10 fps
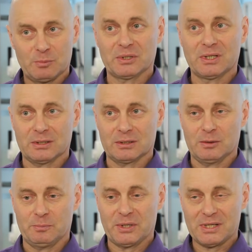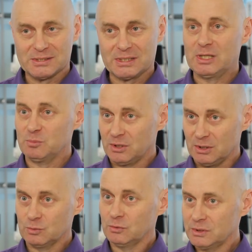подго показатели
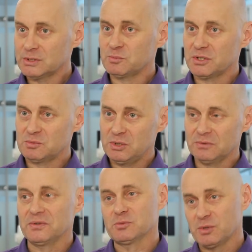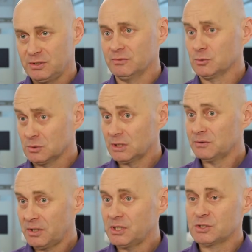подготовленности спортсменов, их спортивные результаты
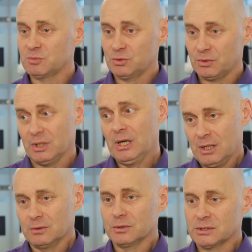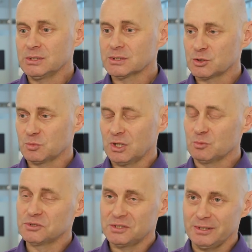в конечном итоге, ну, росли, скажем так,
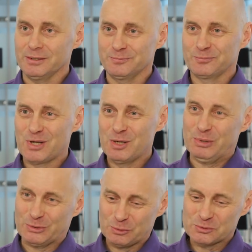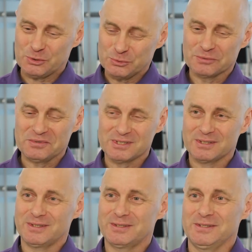быстрее, при том же уровне
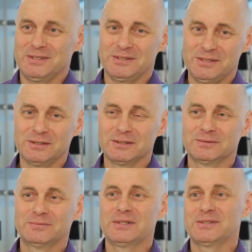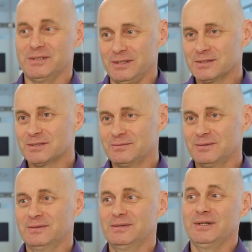затраты сил, средств,
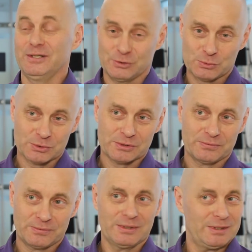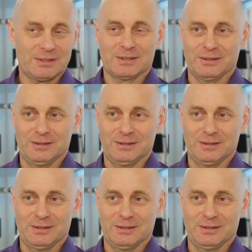ресурсов и так